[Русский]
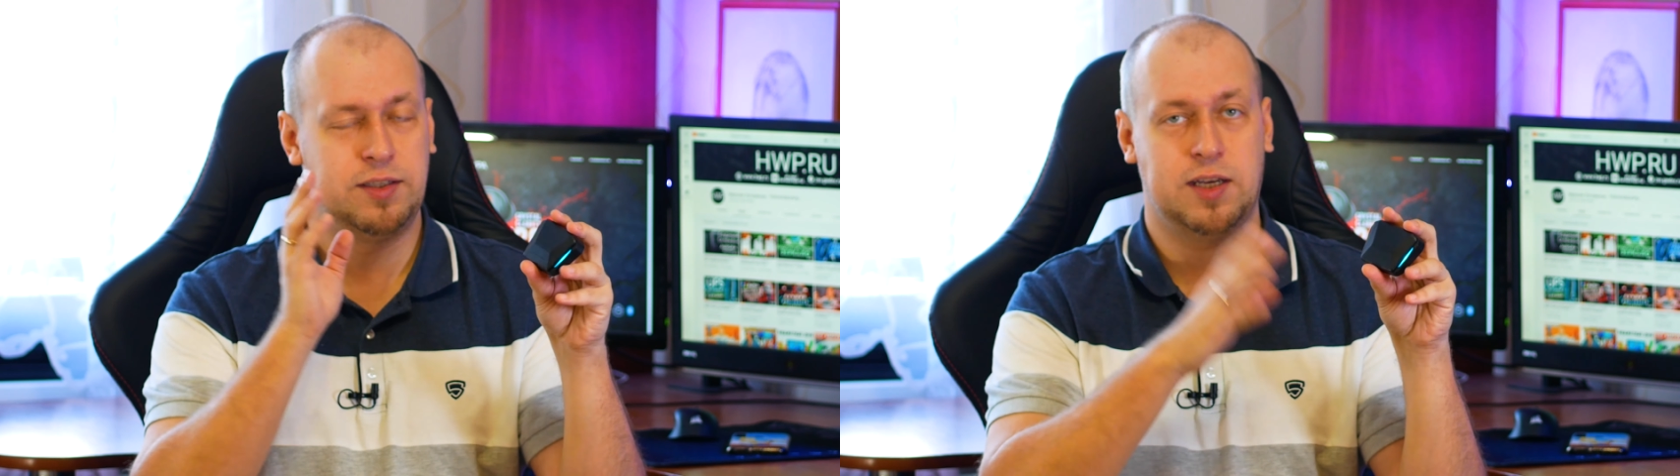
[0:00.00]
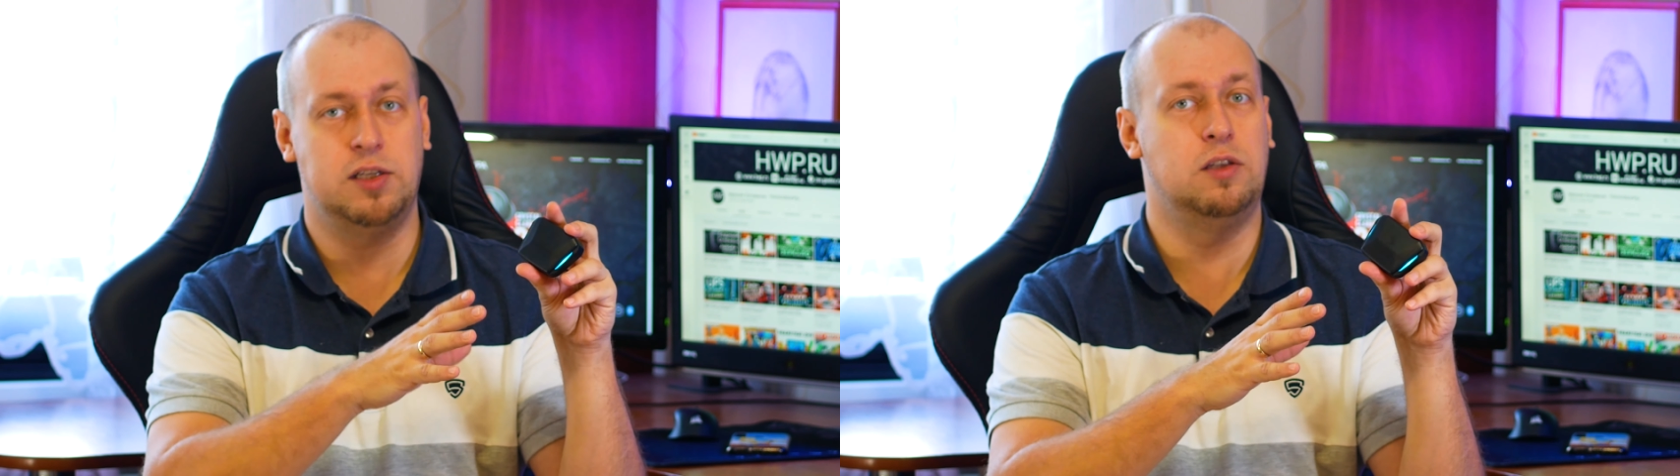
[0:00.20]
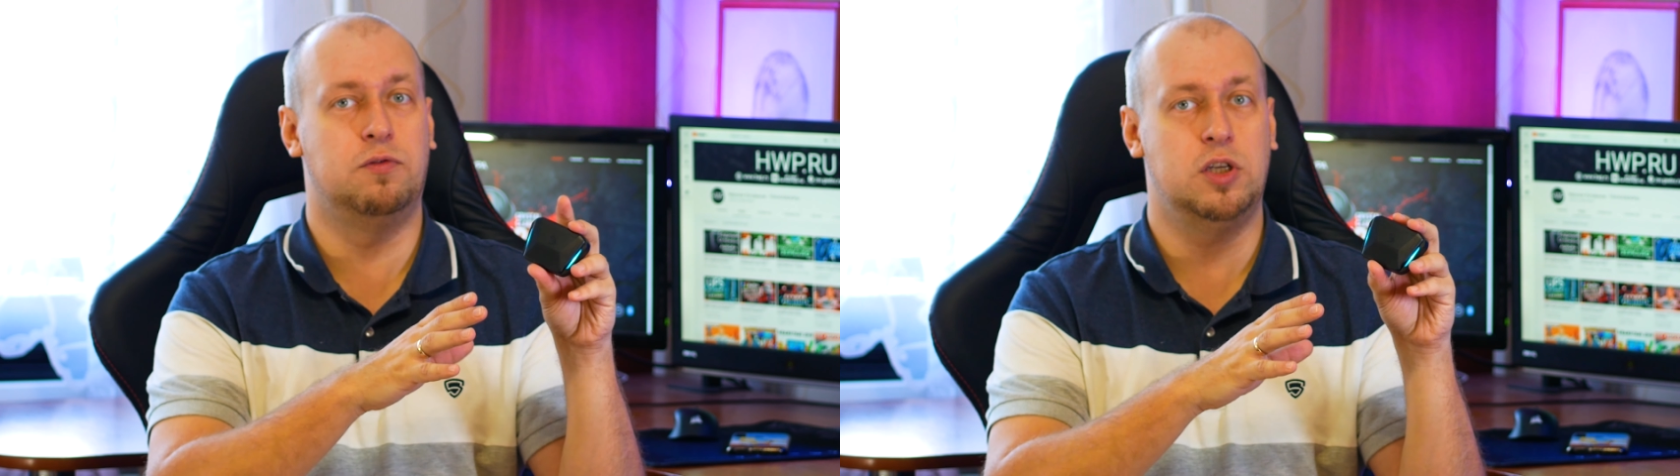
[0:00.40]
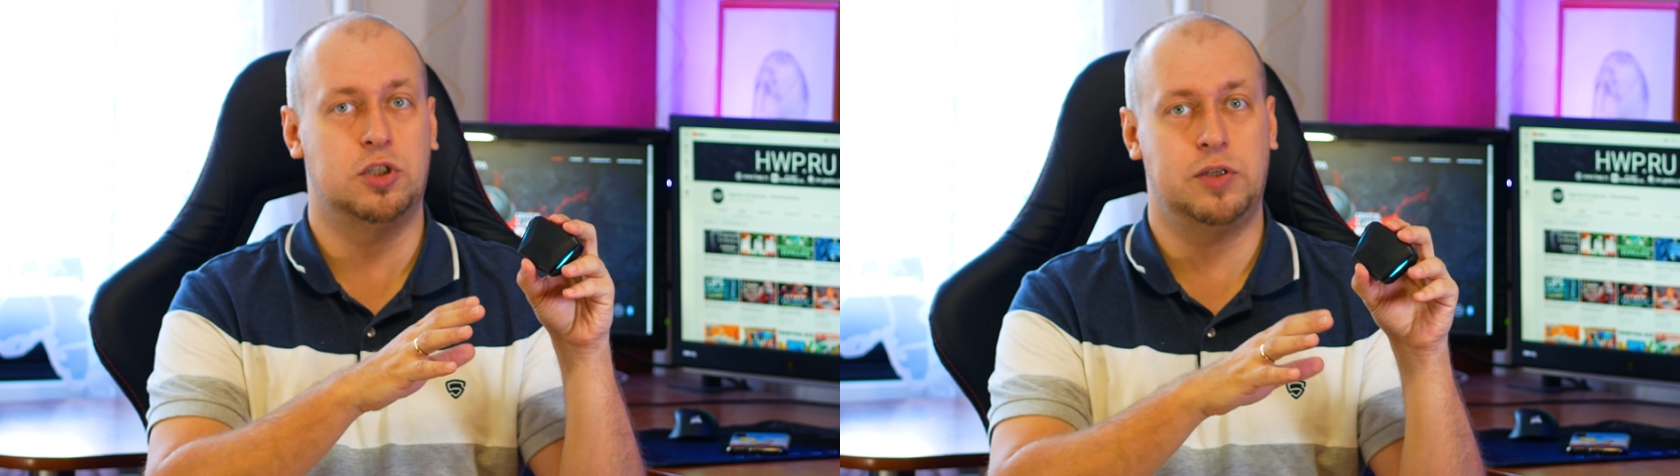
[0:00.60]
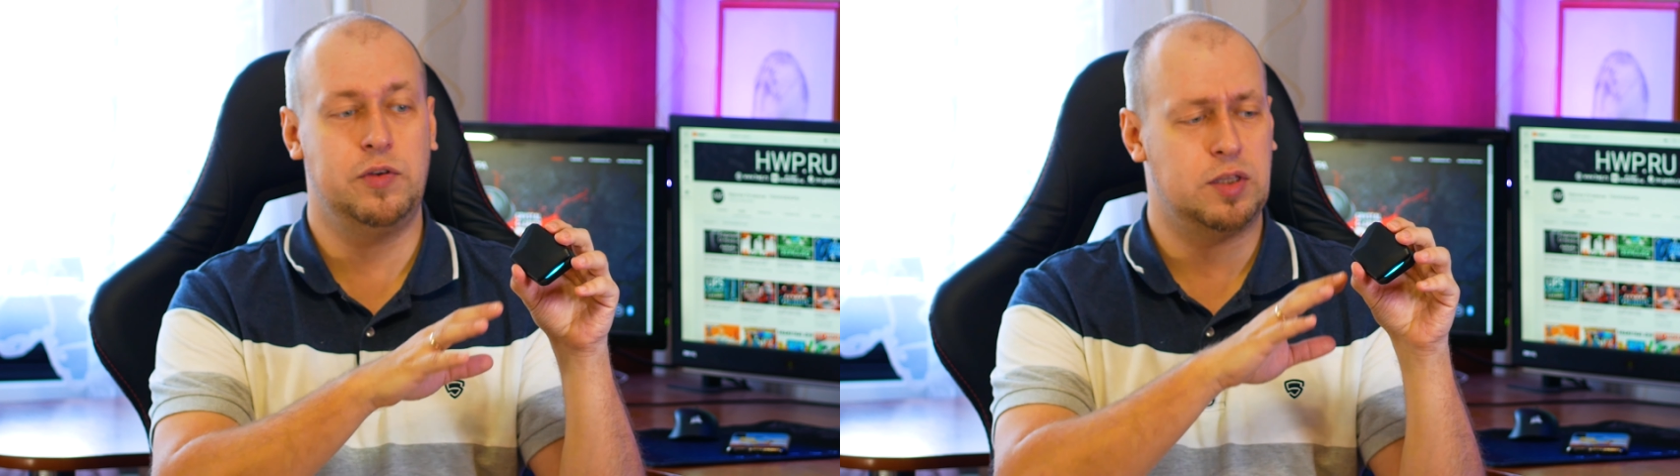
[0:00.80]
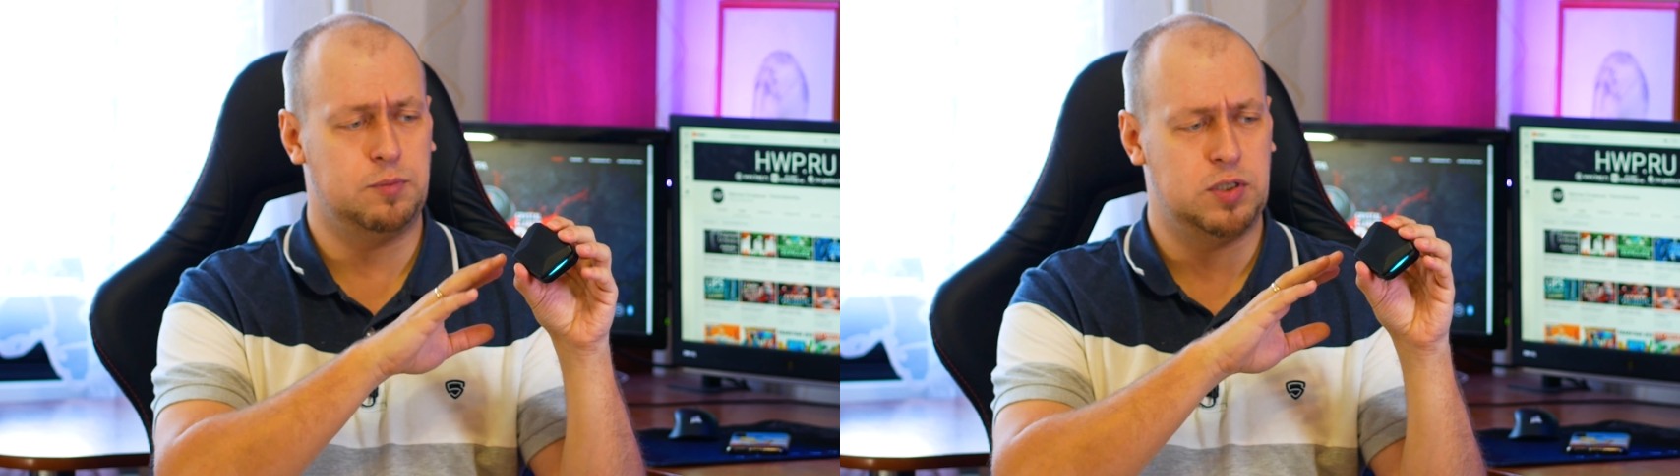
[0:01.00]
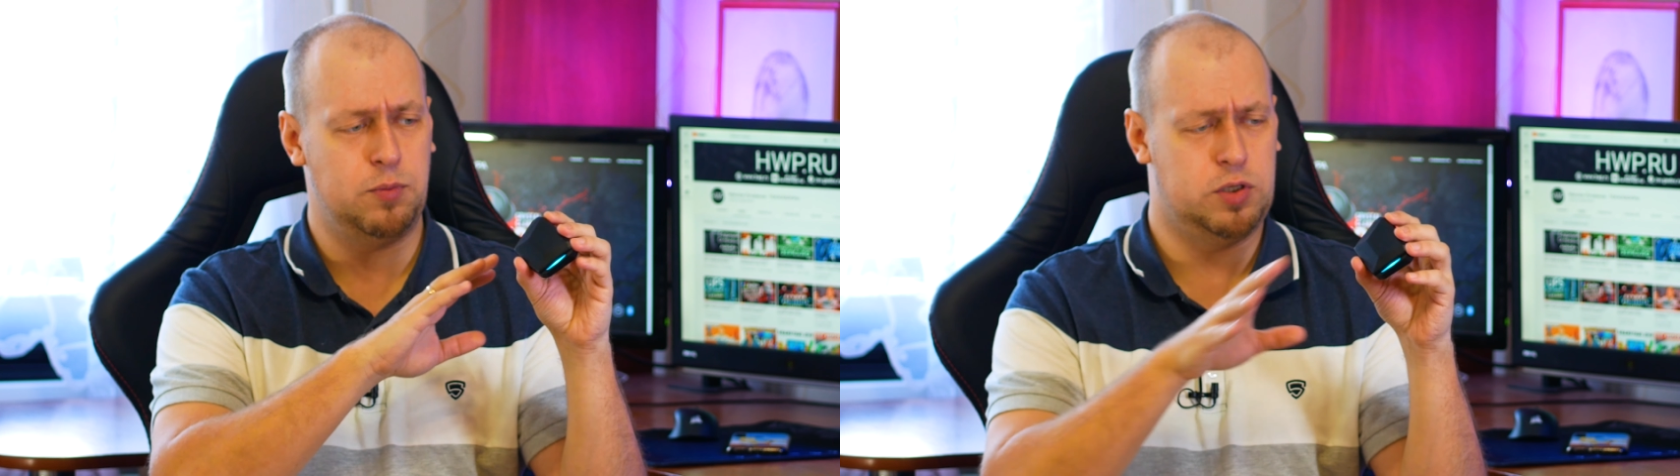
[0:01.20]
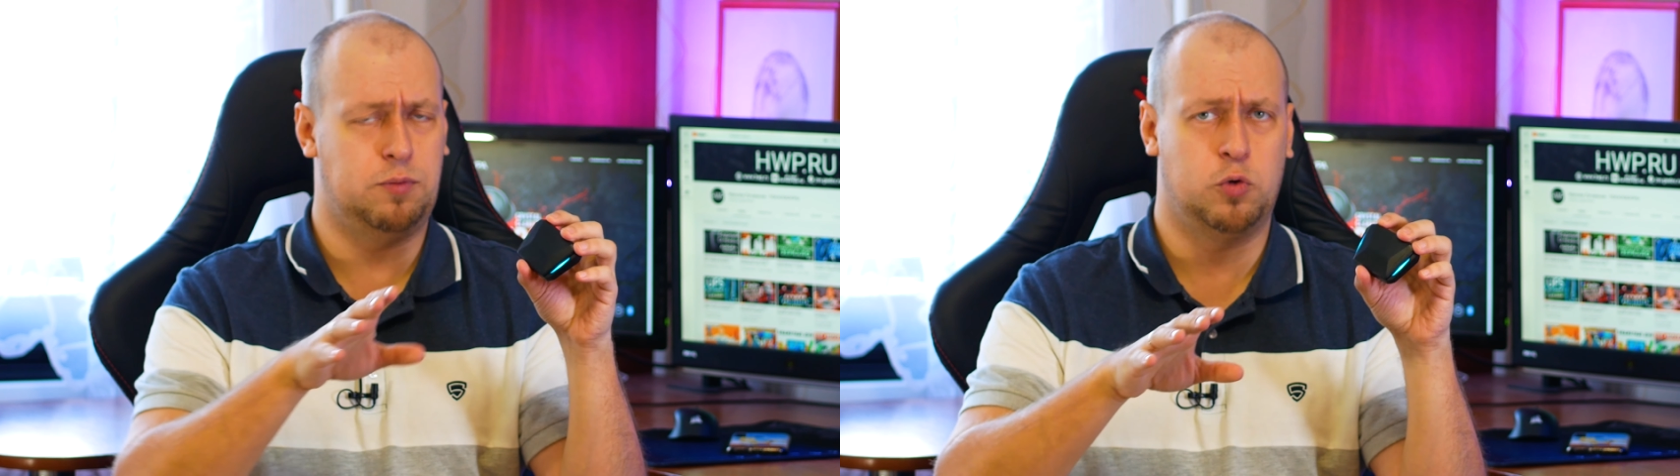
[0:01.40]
за один внешний вид М70